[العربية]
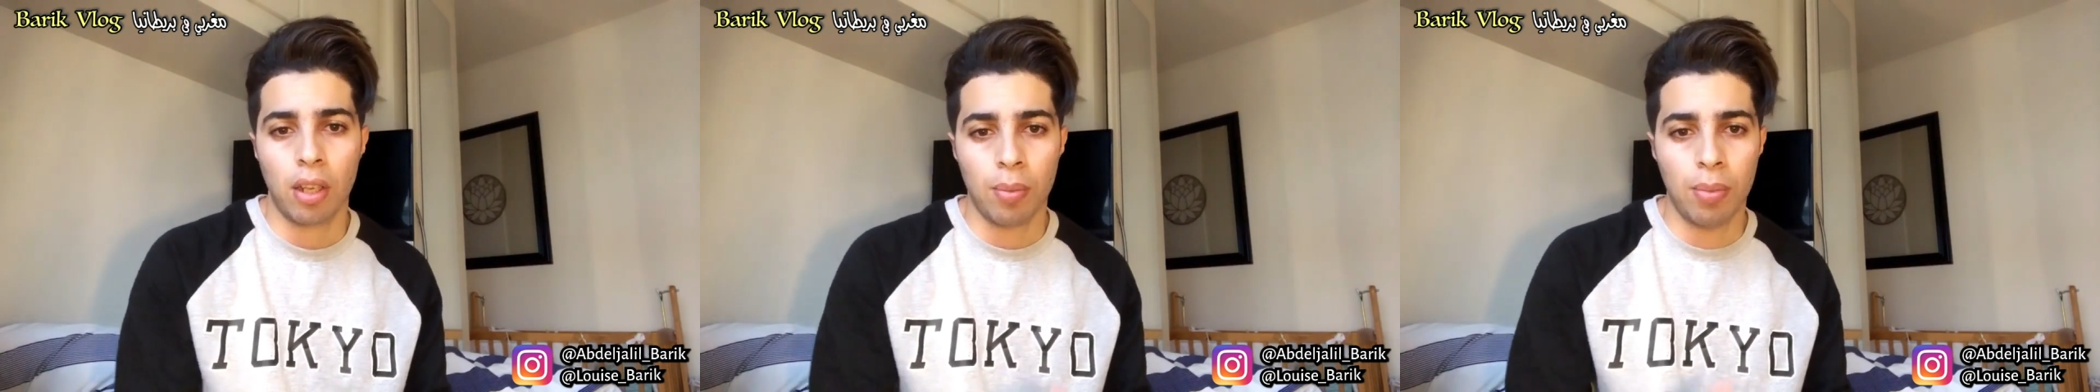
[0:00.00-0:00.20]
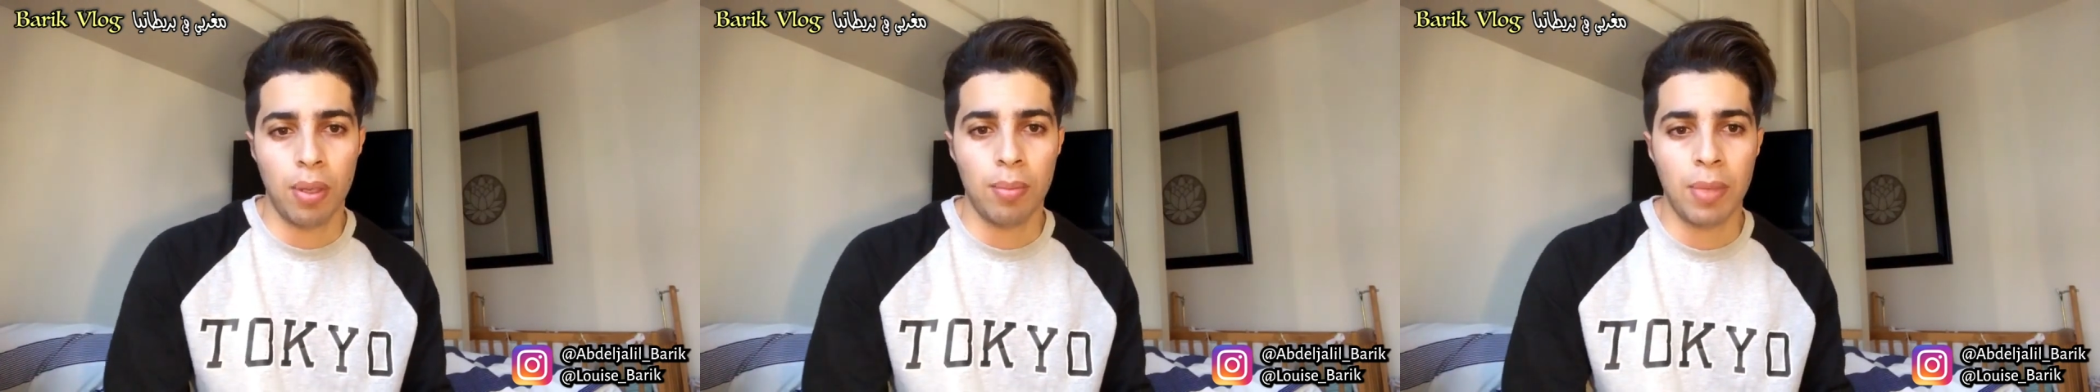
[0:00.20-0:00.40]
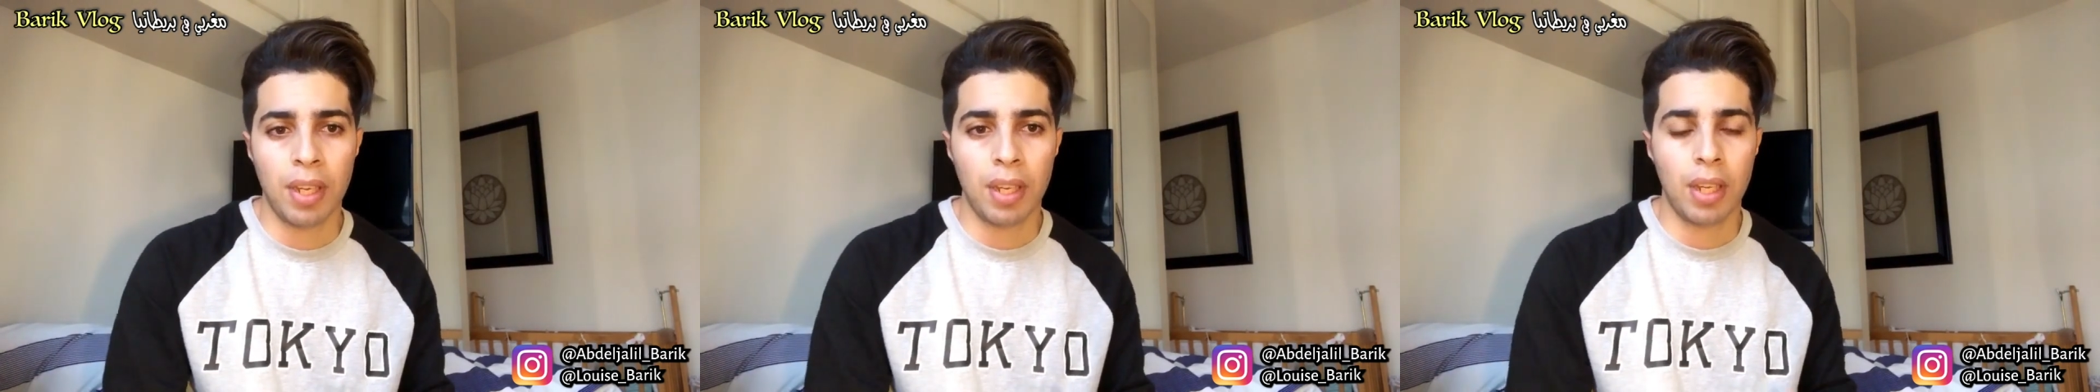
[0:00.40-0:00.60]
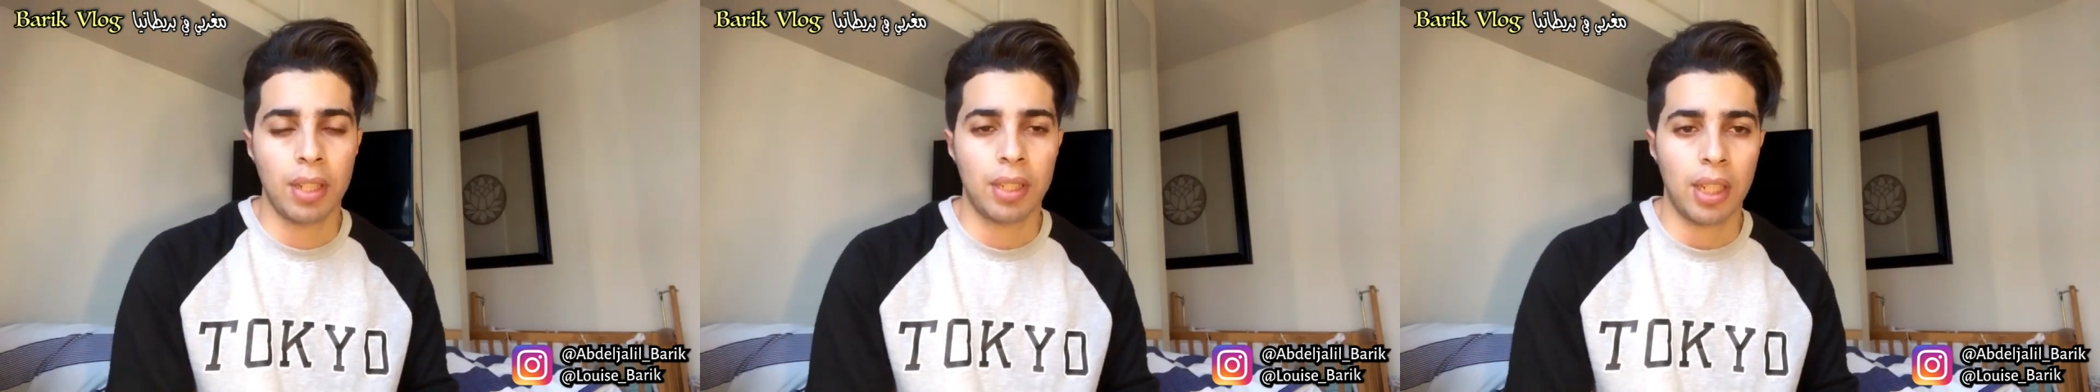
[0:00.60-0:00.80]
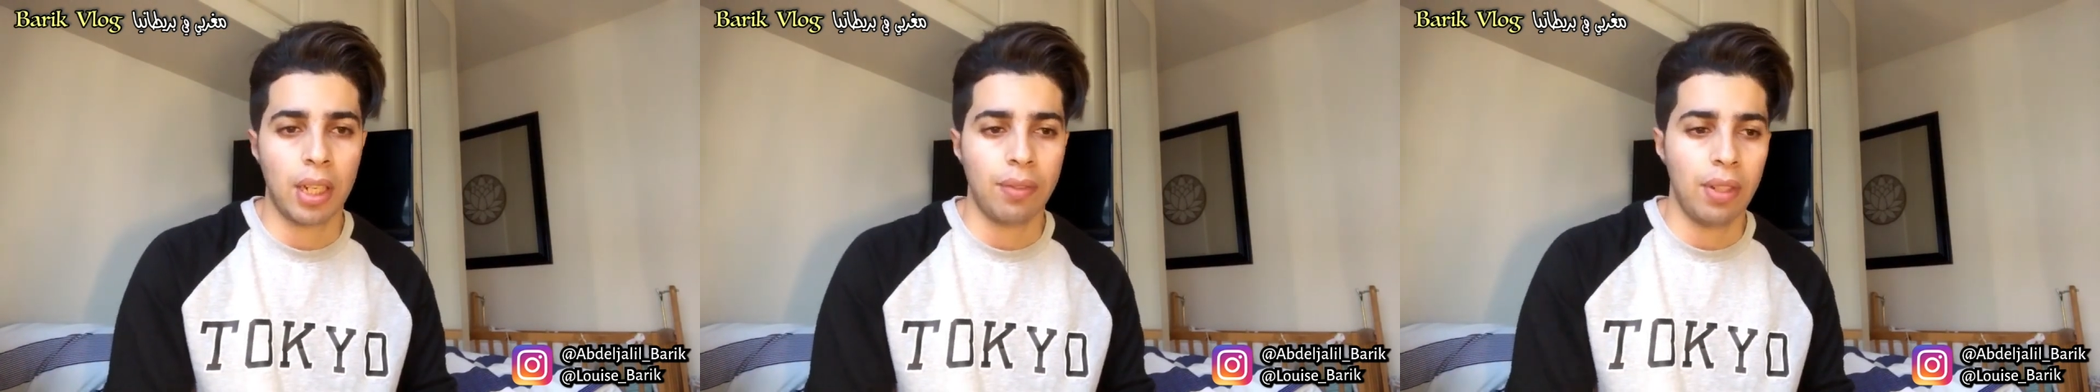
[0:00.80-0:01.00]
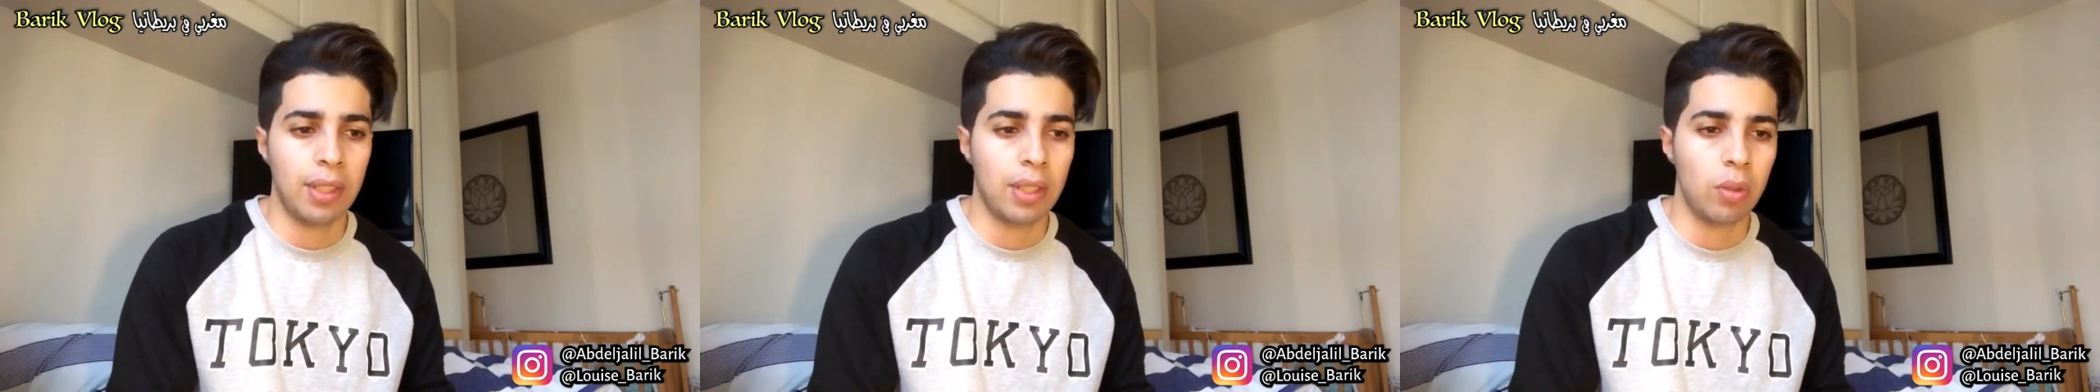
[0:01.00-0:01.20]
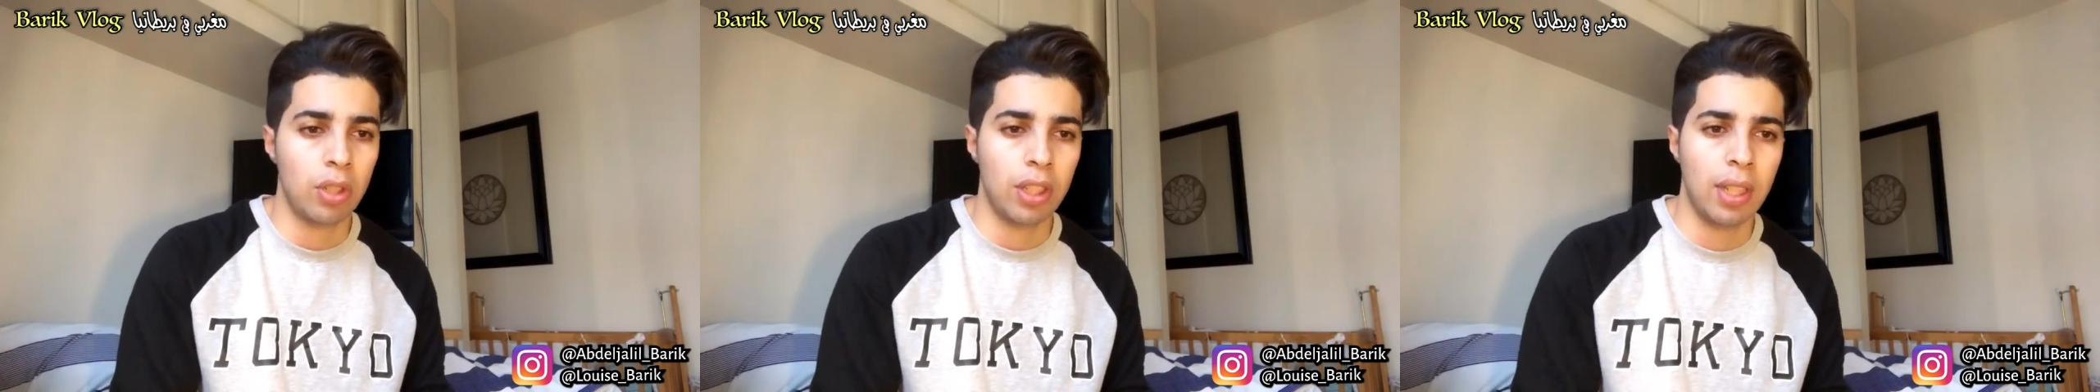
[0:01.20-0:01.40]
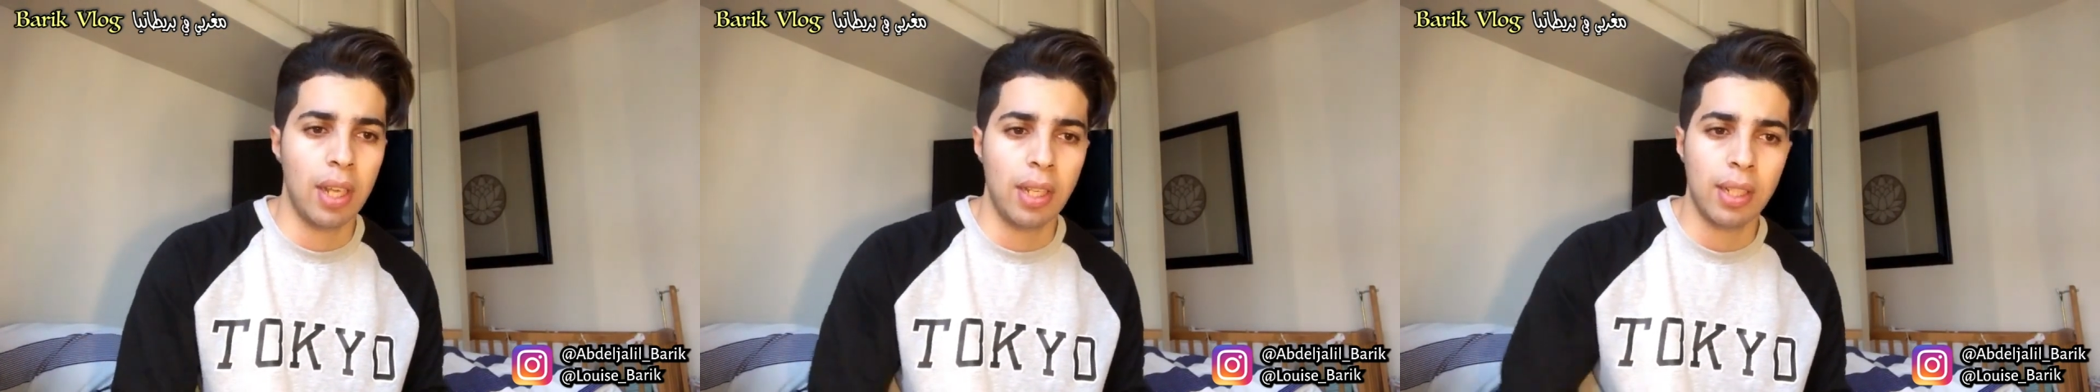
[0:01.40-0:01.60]
قبل ما نتعرف على
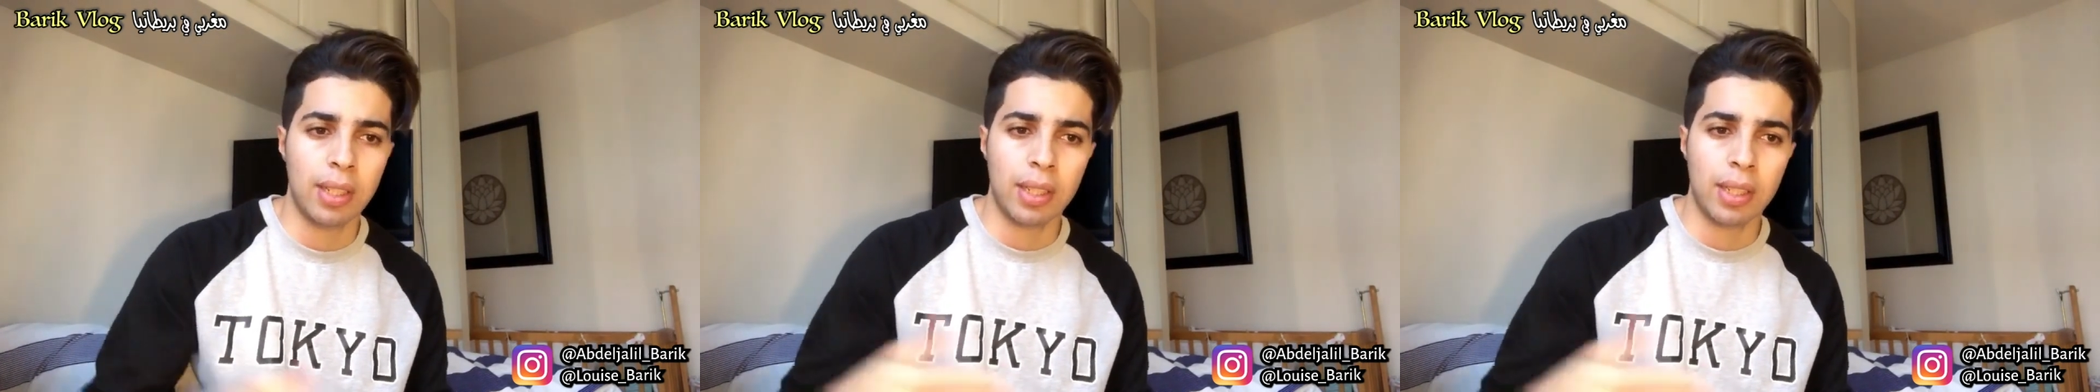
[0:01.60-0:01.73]
الزوجه ديالي